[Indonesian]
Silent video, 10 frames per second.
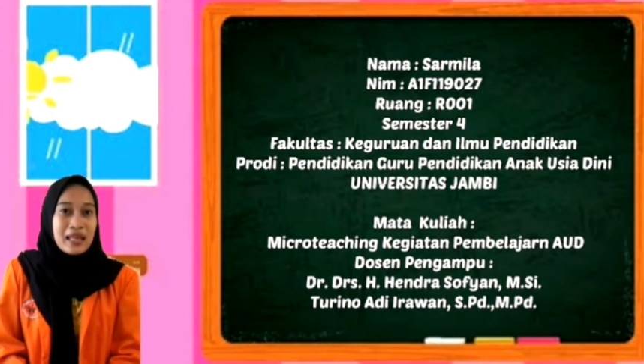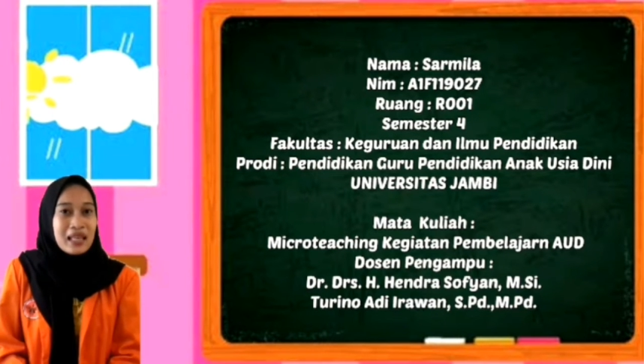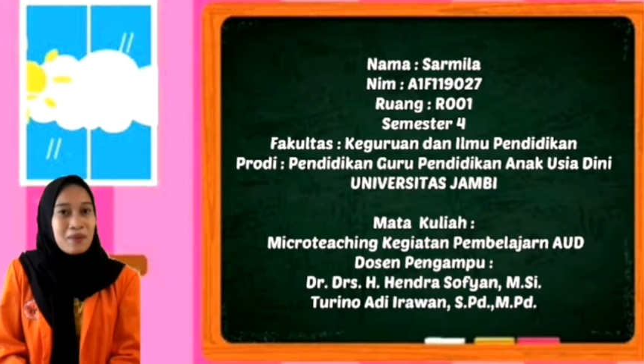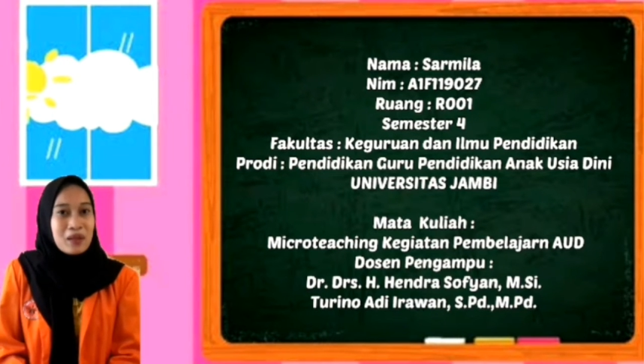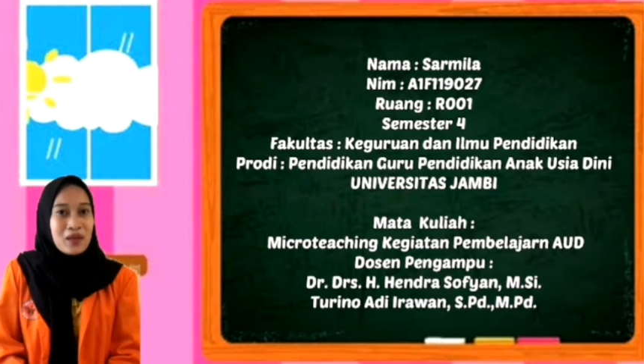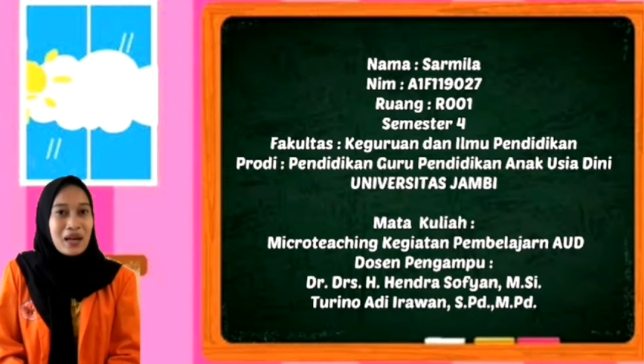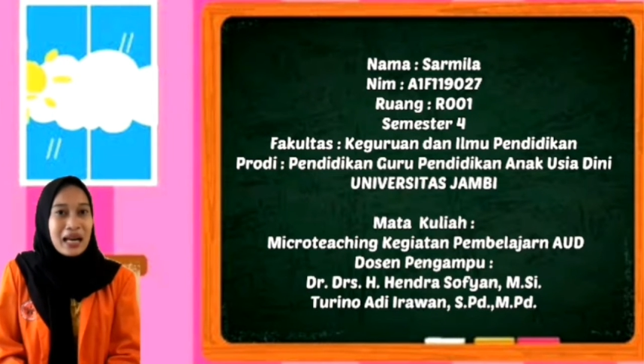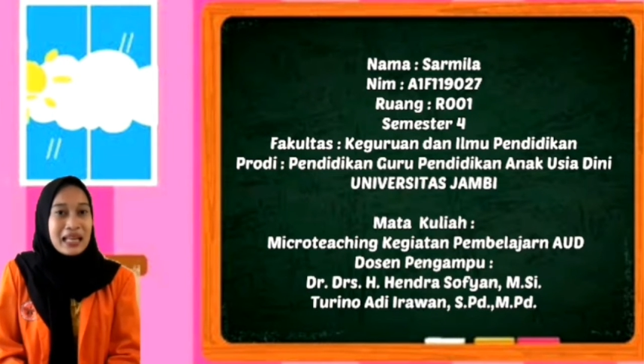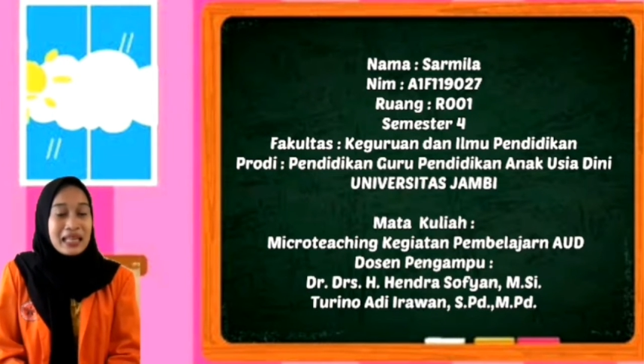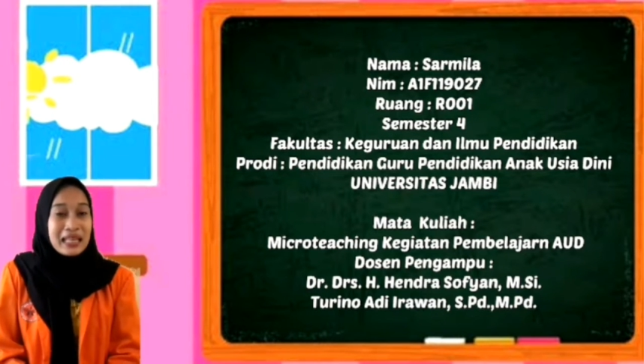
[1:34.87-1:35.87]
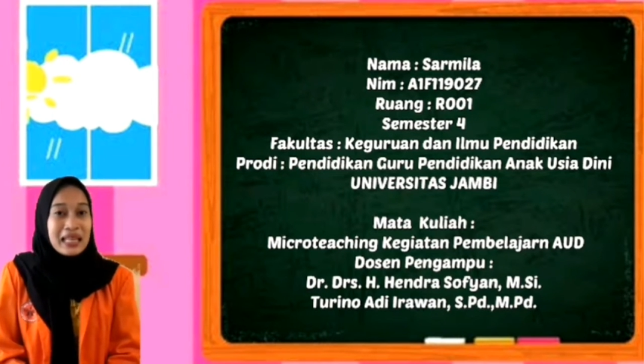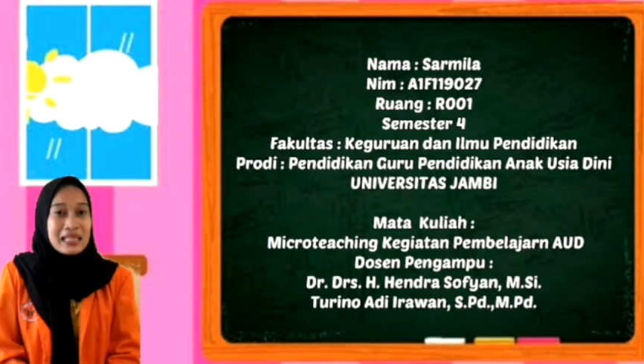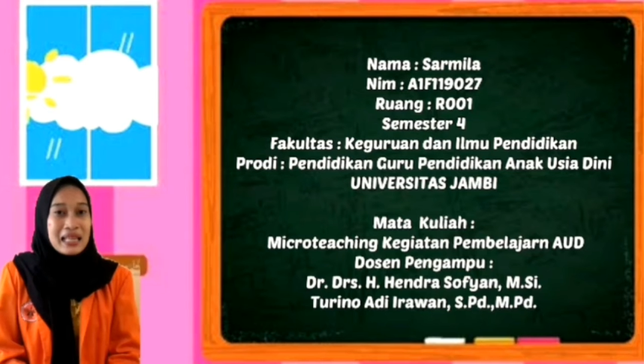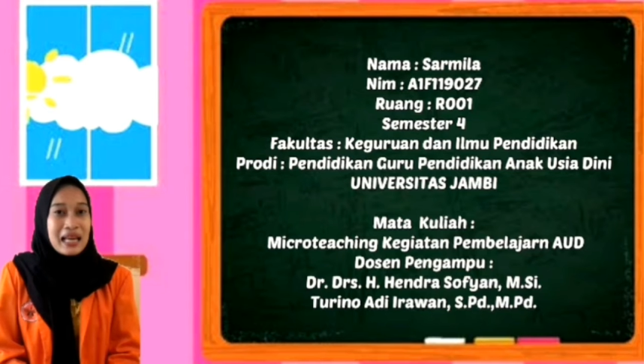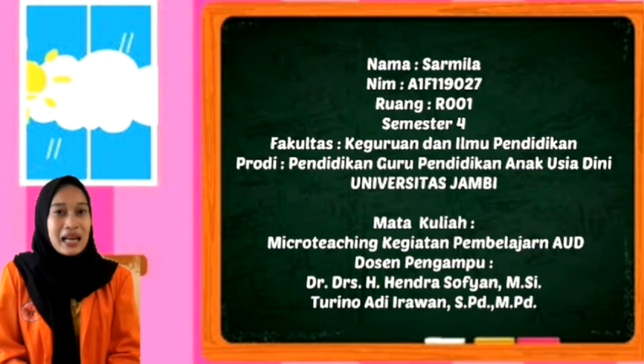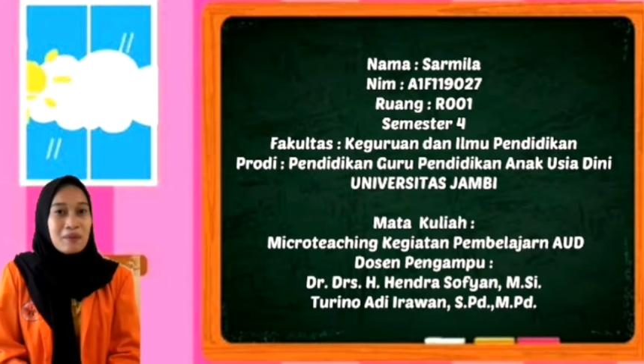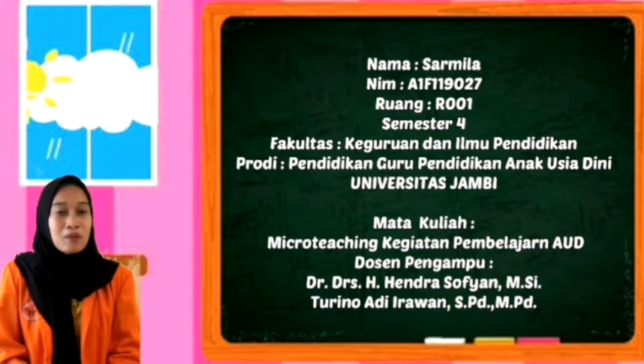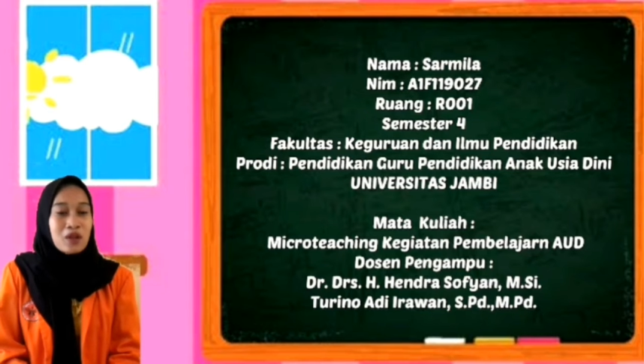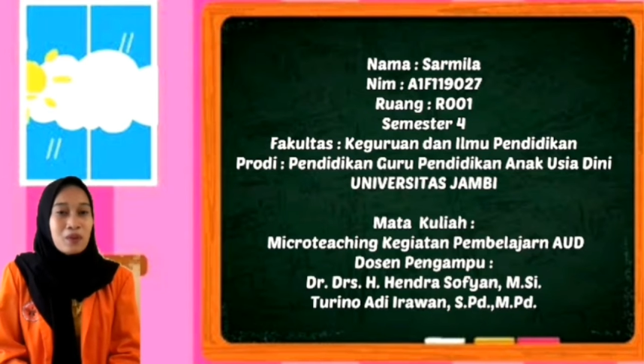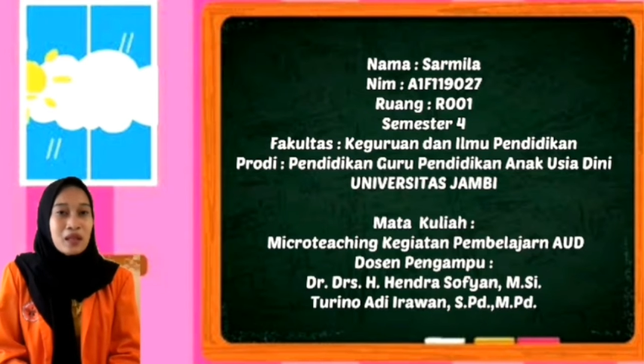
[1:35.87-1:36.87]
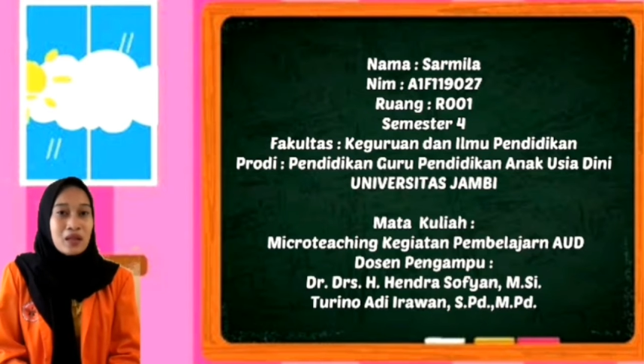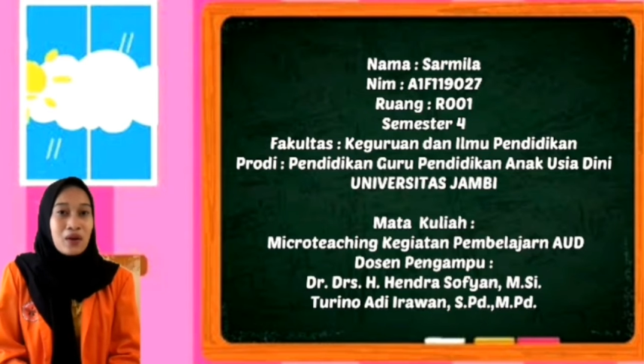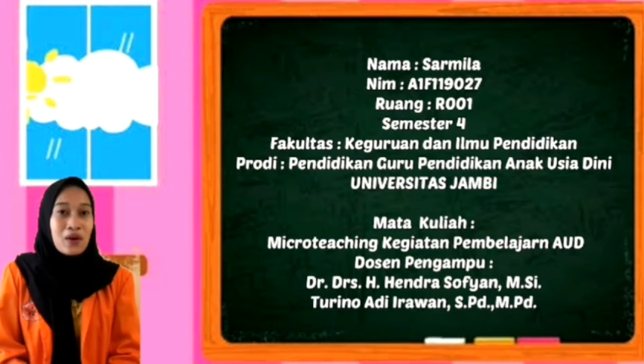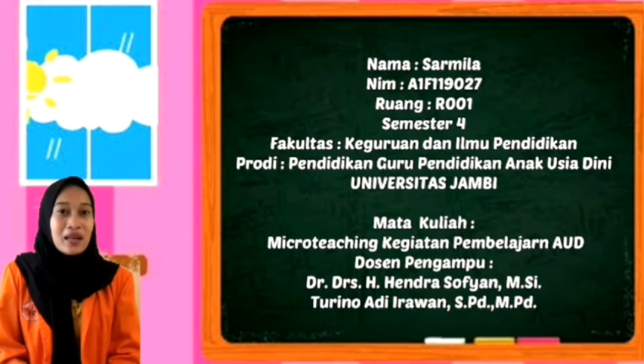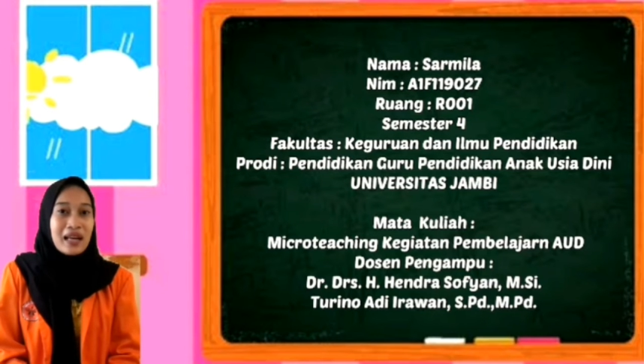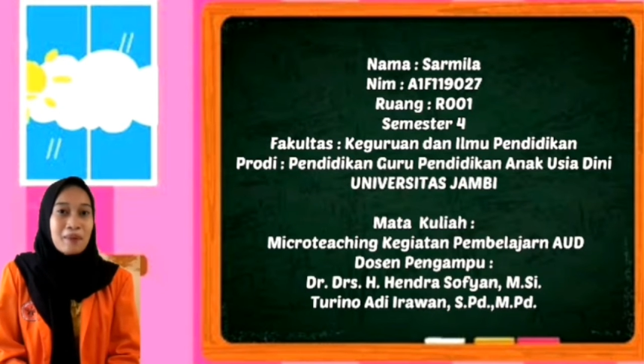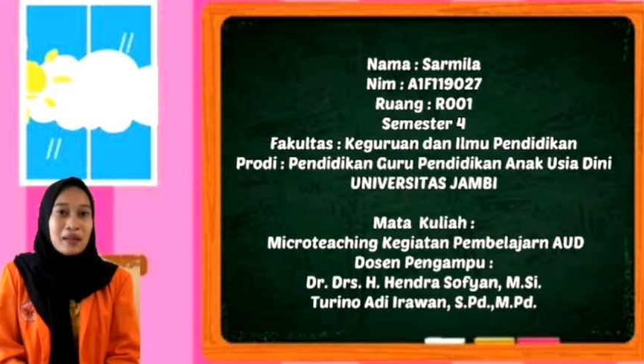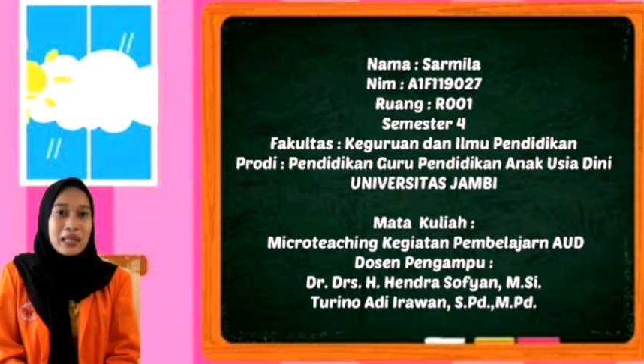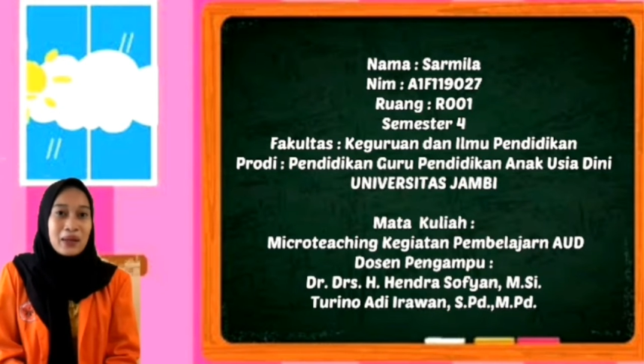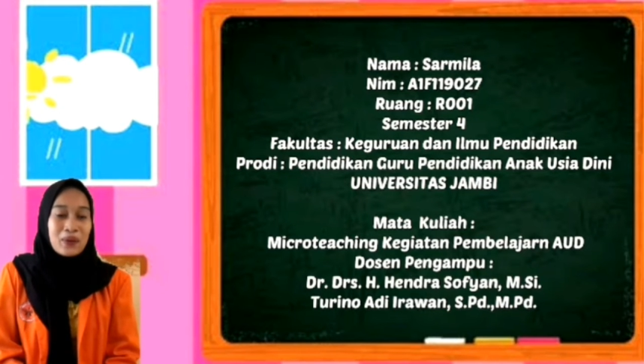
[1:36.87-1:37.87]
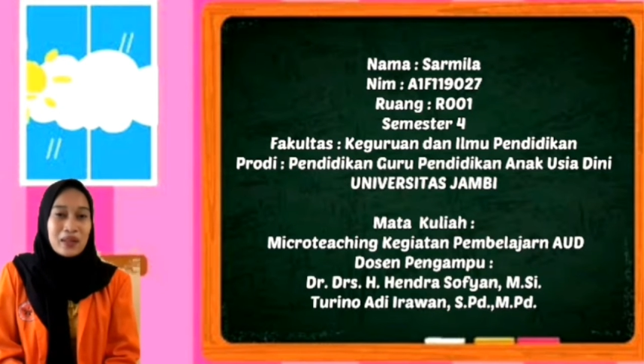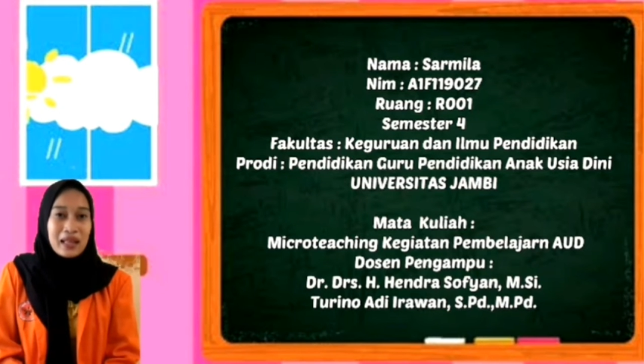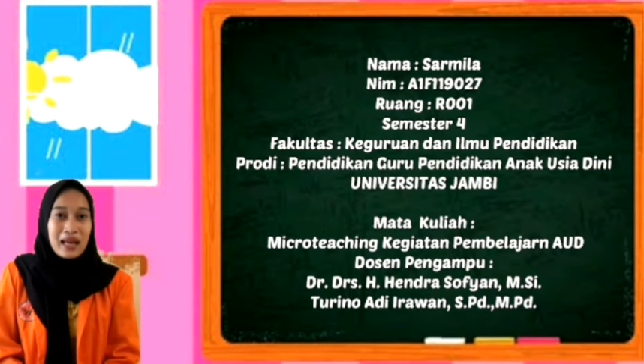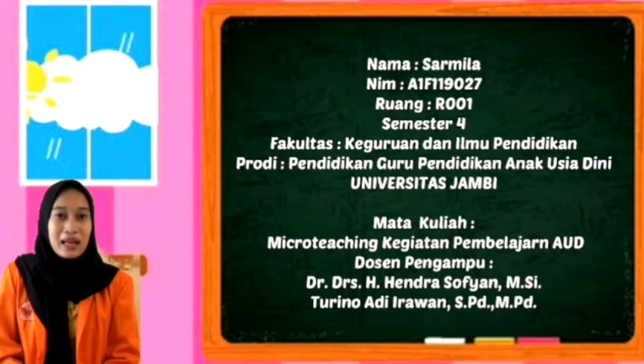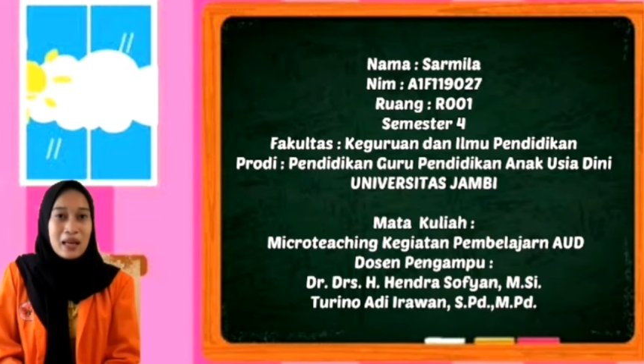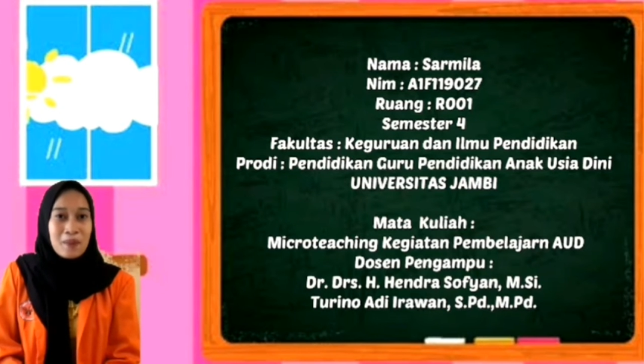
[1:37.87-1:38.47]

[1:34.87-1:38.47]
Di video kali ini saya akan membuat video dengan mata kuliah